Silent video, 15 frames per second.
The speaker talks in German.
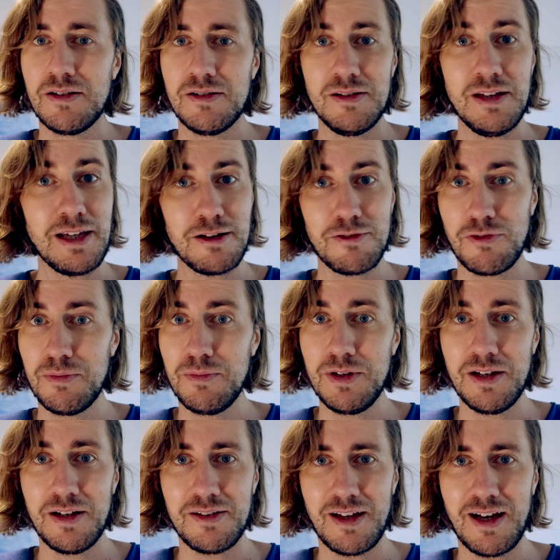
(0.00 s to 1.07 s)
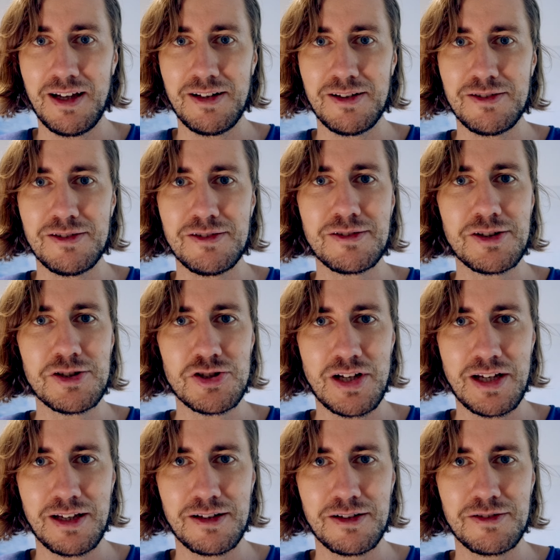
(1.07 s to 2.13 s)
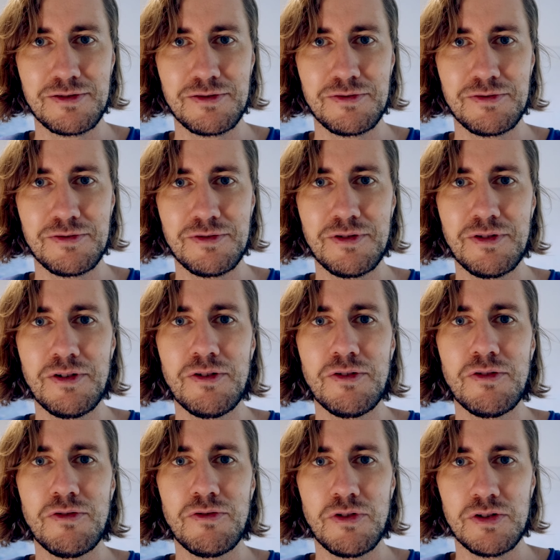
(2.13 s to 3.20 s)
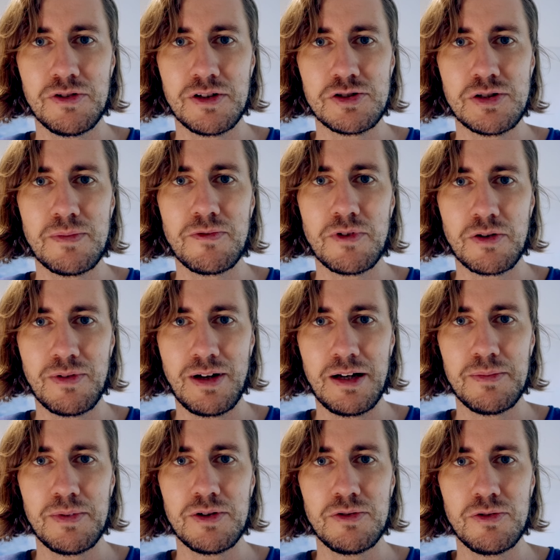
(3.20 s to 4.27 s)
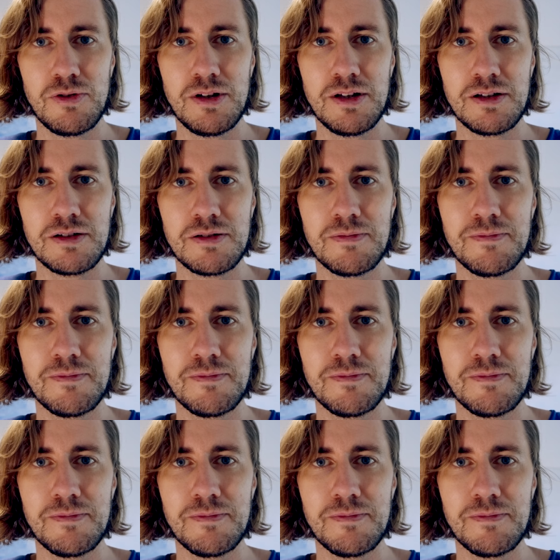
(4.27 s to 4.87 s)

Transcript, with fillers: nicht von mir, nein, das ist ein Geschenk von der Schöpferquelle persönlich.